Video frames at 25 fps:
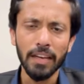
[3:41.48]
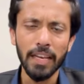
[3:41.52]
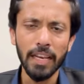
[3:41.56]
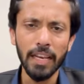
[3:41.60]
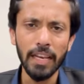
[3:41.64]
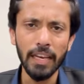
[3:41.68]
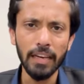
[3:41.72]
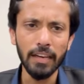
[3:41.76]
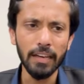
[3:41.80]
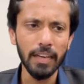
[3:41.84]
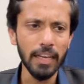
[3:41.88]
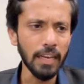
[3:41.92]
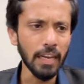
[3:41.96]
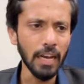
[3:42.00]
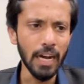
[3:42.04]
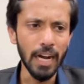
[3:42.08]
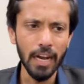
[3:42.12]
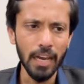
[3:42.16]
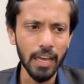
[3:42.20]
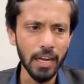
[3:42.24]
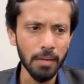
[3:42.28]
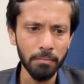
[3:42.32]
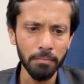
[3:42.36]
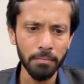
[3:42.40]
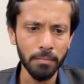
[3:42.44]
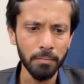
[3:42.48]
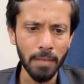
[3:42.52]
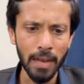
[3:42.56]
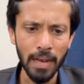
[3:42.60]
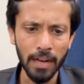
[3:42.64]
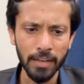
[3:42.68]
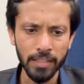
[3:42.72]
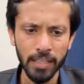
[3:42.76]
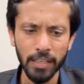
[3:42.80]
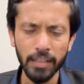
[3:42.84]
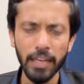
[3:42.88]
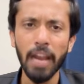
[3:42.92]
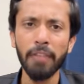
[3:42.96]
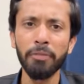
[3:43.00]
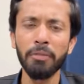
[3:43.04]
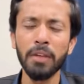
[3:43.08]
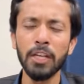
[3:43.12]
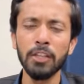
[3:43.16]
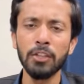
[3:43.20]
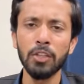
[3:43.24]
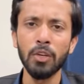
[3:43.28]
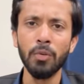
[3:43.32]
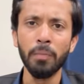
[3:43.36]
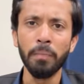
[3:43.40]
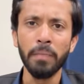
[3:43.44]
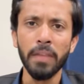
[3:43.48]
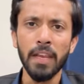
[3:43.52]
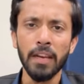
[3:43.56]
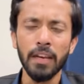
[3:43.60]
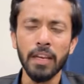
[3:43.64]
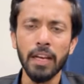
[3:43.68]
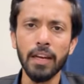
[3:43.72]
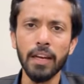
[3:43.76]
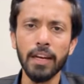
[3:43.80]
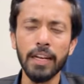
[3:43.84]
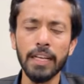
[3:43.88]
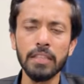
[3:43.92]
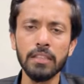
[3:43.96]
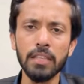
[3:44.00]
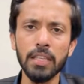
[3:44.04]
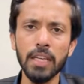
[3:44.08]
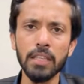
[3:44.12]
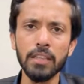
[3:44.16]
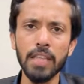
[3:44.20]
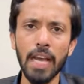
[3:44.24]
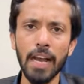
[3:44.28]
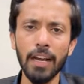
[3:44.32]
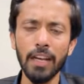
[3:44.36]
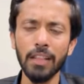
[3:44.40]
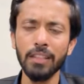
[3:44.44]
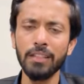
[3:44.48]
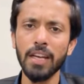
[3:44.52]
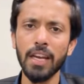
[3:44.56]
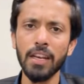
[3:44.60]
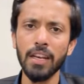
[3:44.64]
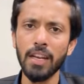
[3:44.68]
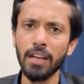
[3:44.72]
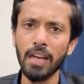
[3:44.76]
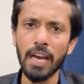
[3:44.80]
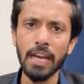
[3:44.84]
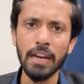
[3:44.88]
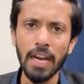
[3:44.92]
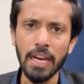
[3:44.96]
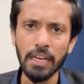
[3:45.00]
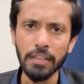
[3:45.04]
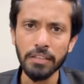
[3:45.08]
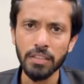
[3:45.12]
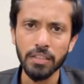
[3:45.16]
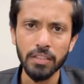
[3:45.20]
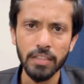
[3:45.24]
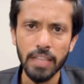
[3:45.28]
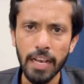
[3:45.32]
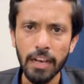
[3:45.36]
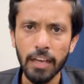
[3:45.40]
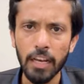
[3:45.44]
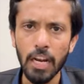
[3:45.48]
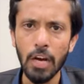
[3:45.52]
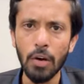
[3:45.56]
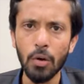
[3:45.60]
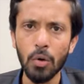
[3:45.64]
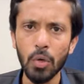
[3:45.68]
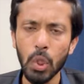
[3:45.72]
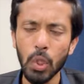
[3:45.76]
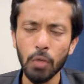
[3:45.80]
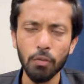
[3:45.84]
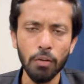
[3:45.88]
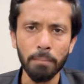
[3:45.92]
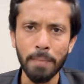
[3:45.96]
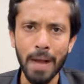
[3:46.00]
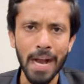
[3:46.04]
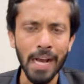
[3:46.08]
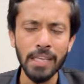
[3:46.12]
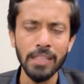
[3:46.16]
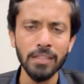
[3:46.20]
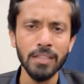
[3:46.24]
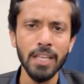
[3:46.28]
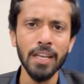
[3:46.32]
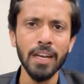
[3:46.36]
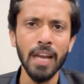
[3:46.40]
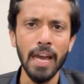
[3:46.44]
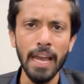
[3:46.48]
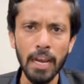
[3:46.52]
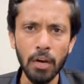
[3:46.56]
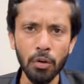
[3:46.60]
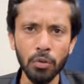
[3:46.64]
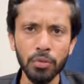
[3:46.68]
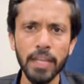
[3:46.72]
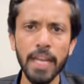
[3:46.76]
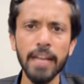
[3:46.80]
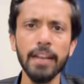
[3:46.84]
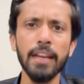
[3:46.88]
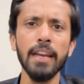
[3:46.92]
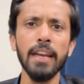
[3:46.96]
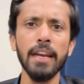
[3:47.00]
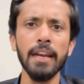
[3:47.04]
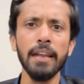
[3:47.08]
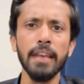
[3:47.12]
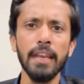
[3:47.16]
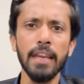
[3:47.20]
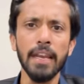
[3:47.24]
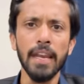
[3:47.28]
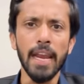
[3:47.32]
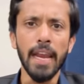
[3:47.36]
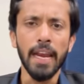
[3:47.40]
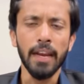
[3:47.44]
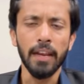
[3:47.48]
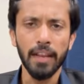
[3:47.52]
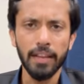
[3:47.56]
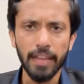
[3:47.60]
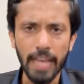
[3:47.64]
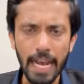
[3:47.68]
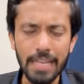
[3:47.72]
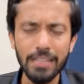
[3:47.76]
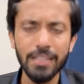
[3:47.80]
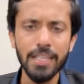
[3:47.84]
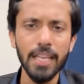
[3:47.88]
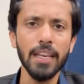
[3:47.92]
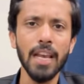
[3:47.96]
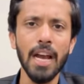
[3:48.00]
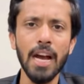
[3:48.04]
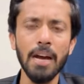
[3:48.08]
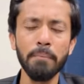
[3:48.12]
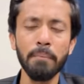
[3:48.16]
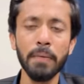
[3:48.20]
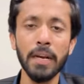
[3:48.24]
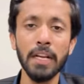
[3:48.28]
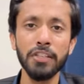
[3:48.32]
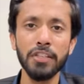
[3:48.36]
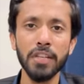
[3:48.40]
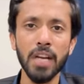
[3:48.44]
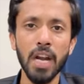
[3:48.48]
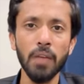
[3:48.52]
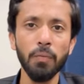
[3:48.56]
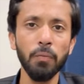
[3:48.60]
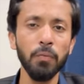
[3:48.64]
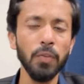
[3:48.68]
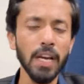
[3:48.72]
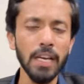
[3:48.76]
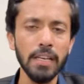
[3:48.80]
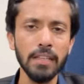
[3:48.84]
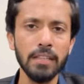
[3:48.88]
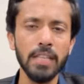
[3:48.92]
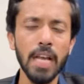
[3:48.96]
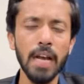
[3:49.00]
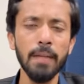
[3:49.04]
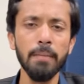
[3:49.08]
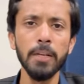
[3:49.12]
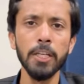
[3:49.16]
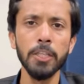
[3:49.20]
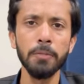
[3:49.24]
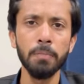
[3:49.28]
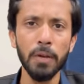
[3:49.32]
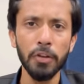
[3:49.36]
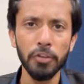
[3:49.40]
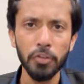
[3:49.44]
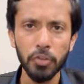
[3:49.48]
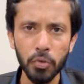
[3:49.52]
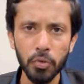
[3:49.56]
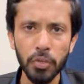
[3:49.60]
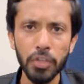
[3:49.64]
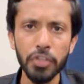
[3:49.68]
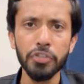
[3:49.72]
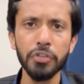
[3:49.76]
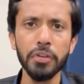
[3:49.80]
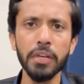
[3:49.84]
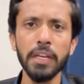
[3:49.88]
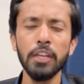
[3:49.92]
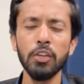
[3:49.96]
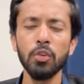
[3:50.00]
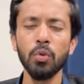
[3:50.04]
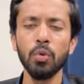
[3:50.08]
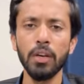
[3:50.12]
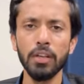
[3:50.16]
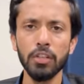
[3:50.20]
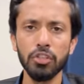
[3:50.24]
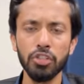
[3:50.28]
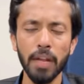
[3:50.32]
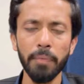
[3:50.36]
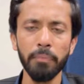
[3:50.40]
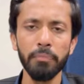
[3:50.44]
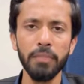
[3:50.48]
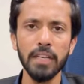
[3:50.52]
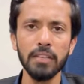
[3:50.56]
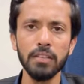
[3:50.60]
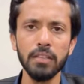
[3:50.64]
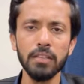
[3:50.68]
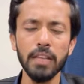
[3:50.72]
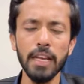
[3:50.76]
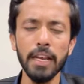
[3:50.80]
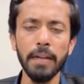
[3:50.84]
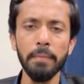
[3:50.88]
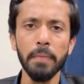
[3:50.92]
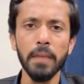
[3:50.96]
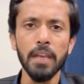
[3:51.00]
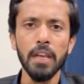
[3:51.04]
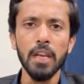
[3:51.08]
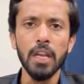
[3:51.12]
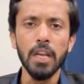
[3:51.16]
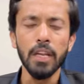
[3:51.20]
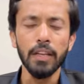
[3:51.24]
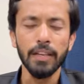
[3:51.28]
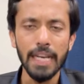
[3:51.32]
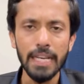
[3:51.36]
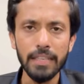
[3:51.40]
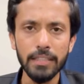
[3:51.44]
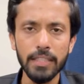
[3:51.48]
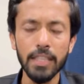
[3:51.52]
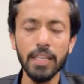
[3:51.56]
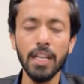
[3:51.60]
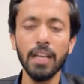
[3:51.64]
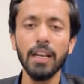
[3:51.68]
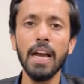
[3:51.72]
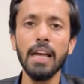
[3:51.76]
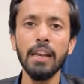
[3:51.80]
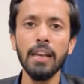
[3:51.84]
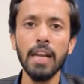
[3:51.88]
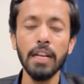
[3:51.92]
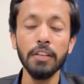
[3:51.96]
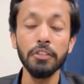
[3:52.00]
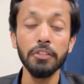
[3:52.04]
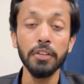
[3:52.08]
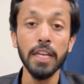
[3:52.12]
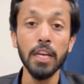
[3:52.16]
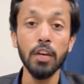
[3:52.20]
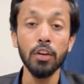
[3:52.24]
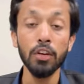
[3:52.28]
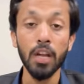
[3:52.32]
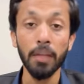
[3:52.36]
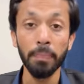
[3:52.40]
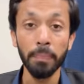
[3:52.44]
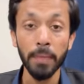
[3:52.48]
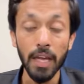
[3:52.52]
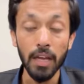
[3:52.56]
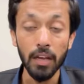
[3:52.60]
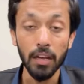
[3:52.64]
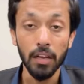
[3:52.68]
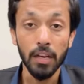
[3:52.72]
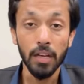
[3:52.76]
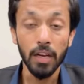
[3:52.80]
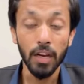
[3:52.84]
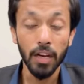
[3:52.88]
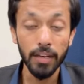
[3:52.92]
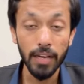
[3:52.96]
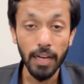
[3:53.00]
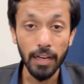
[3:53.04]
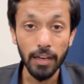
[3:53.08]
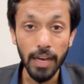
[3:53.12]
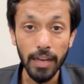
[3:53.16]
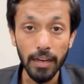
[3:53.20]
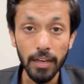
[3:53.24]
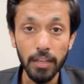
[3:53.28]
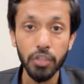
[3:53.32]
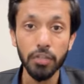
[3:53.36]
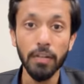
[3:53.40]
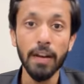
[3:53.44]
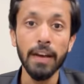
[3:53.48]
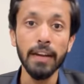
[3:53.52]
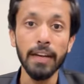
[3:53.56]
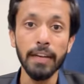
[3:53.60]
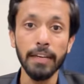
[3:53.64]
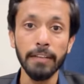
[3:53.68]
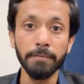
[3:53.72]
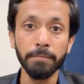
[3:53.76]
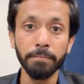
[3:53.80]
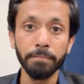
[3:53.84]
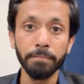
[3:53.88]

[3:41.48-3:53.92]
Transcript: कि ये अगर मैं अक्सर कहता रहता हूँ कि अगर किसी ने ताकत का नंगा नाच देखना हो तो वो पाकिस्तान आए और देखे कि कैसे यहाँ पर अशराफिया इस्टेब्लिशमेंट जुडिशरी जो चंद जजेज हैं कैसे नंगा नाच रहे हैं और गंदा नंगा नचवा रहे हैं